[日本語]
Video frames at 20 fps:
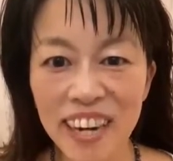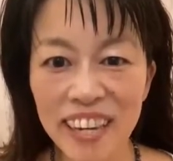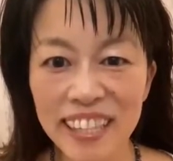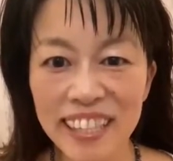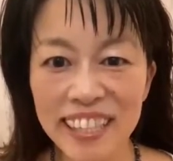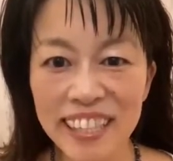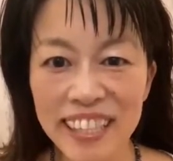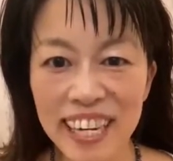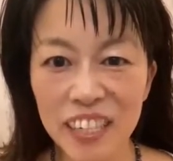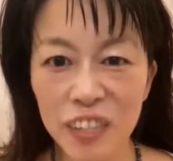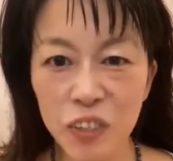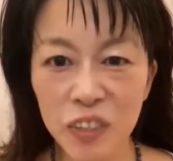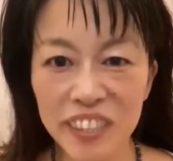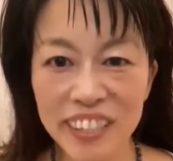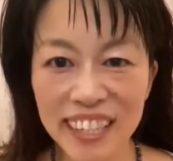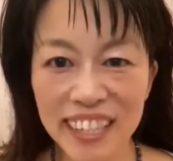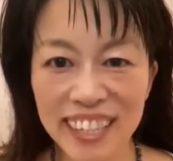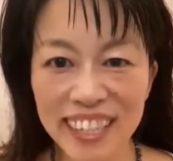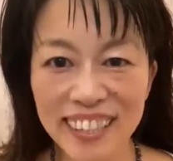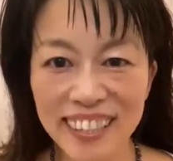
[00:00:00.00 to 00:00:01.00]
ヒーラーとし
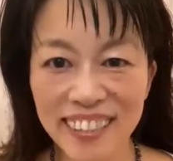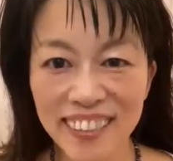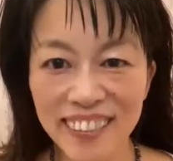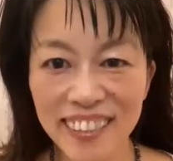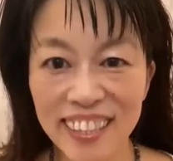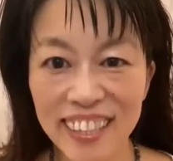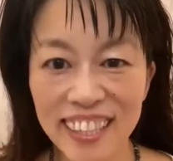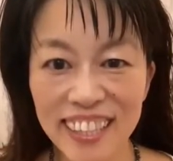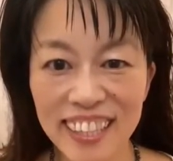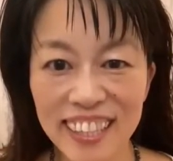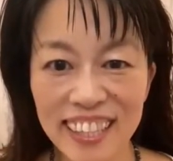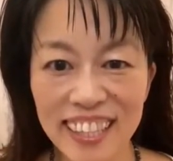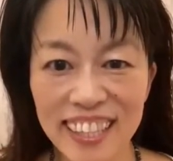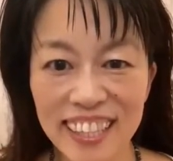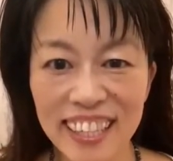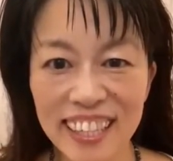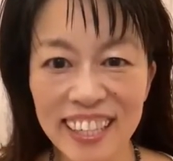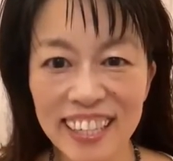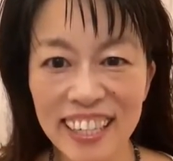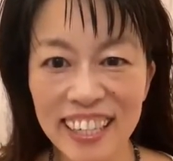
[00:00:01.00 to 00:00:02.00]
て活動させていた
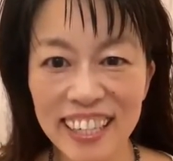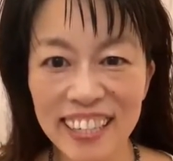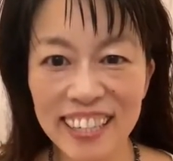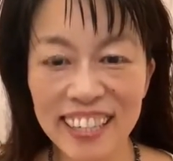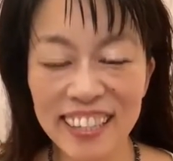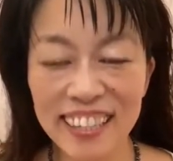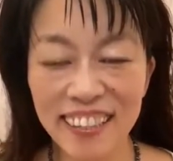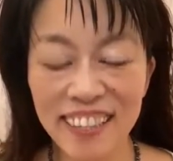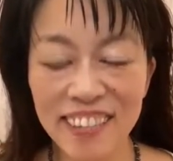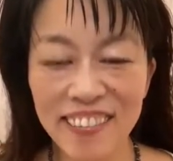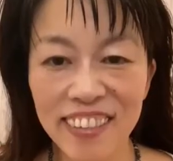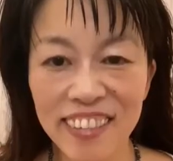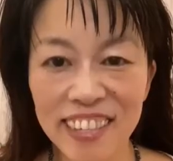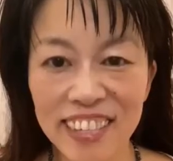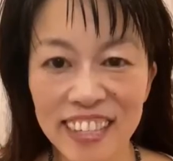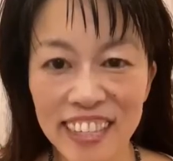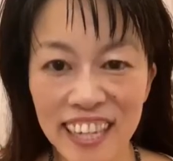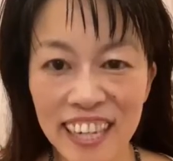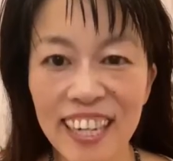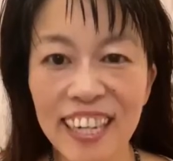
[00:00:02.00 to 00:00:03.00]
だいたりしておりまし
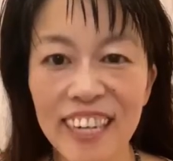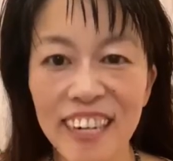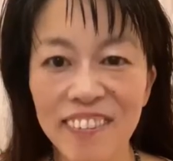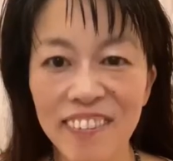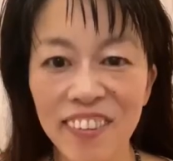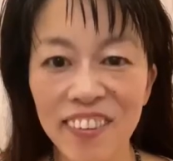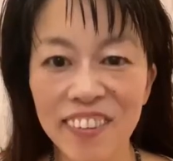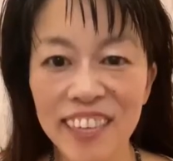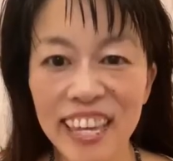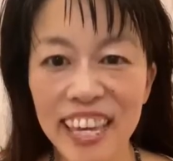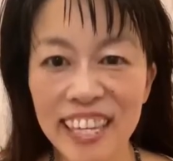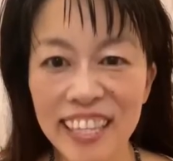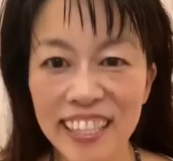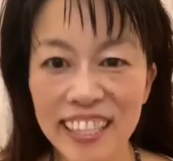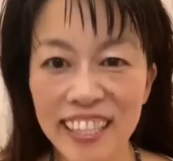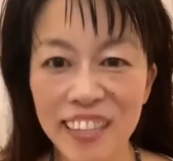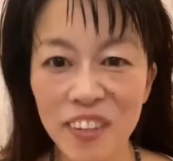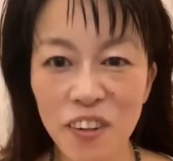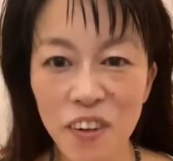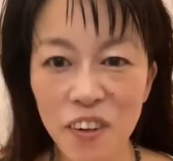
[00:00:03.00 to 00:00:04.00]
た。もうタイ、
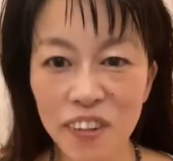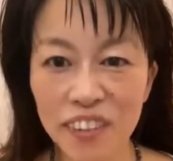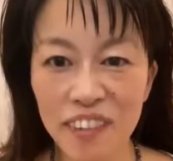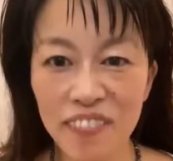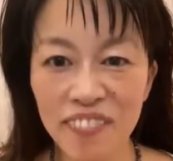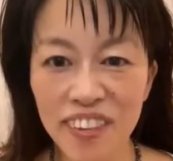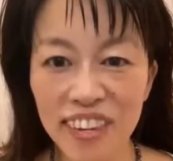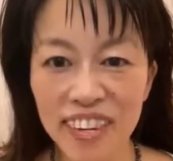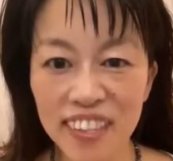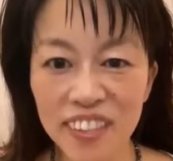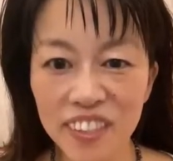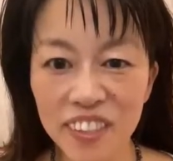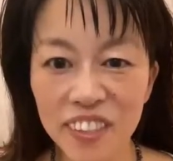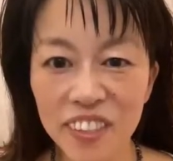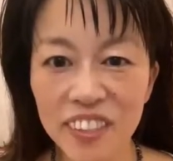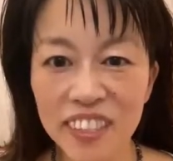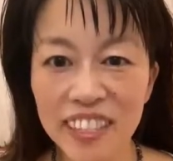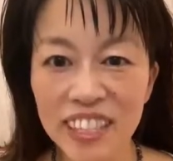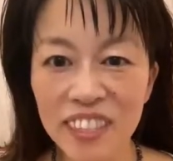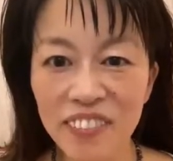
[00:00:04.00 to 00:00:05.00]
インド、
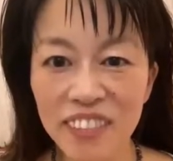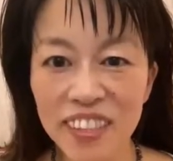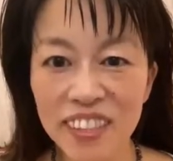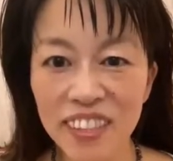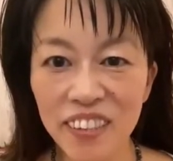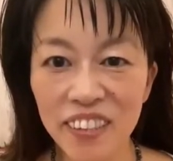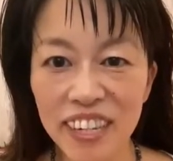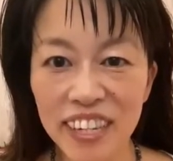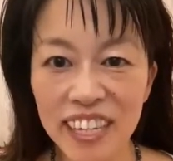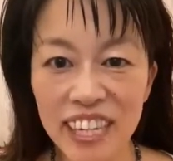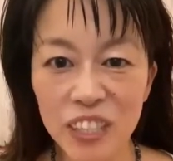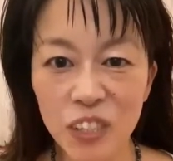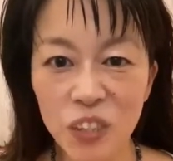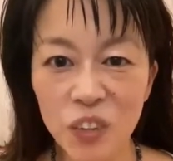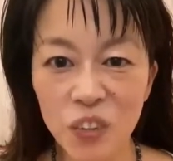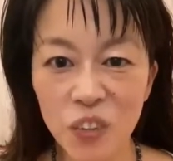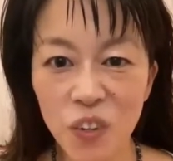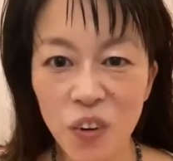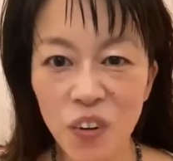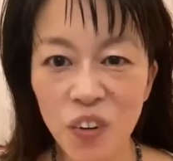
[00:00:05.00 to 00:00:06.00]
ネパール、チベットから中
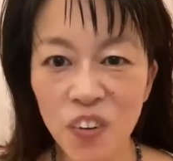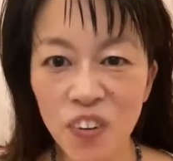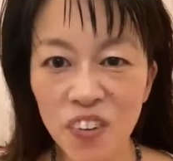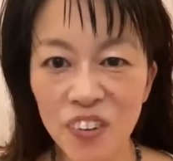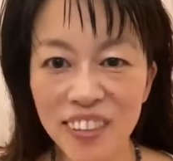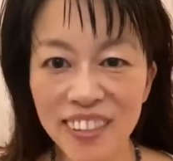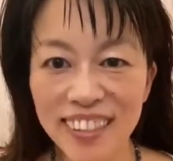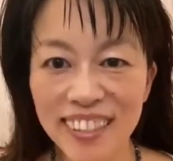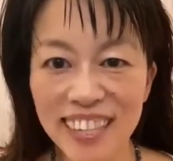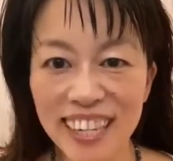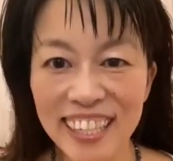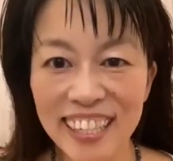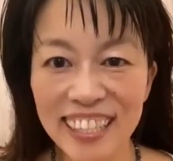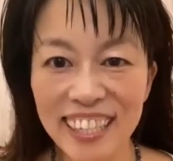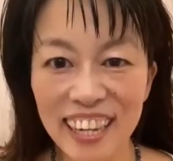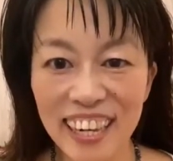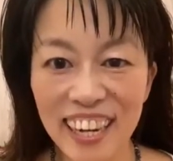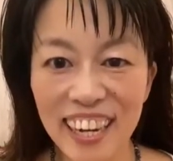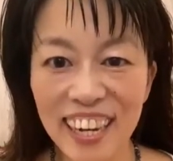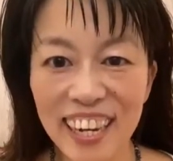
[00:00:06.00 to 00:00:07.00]
東、
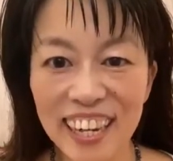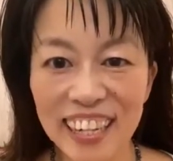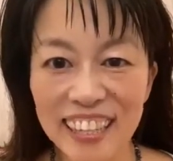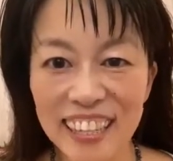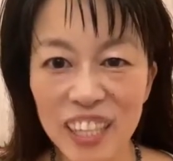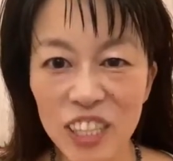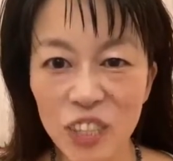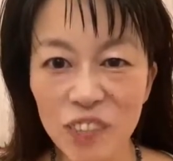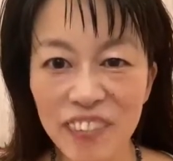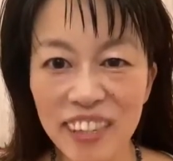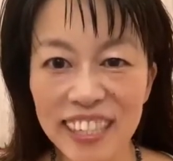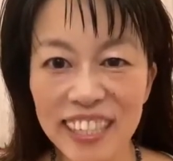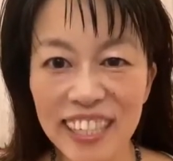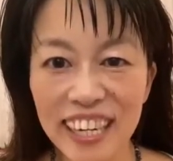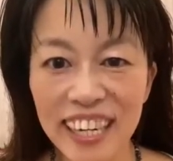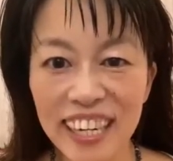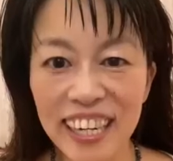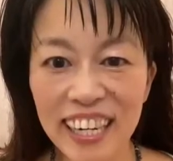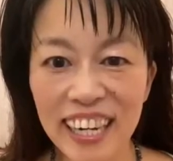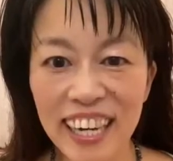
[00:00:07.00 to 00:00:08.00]
オーストラリア、
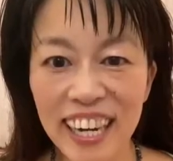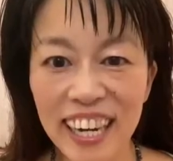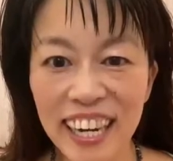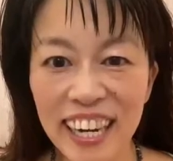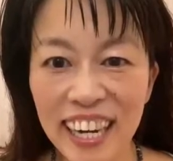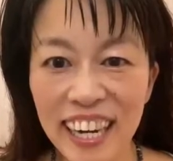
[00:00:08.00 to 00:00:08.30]
タスマニアから